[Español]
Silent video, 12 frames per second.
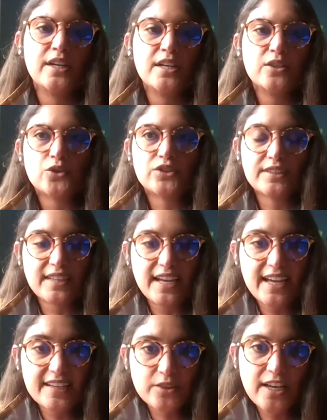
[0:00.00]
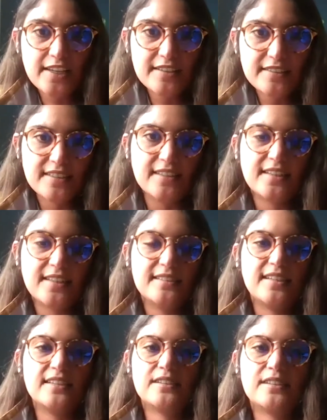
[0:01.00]
Entonces, ese es el incidente. El
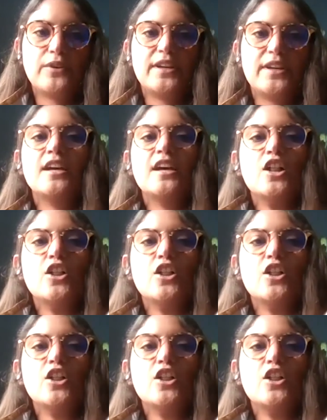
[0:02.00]
incidente fue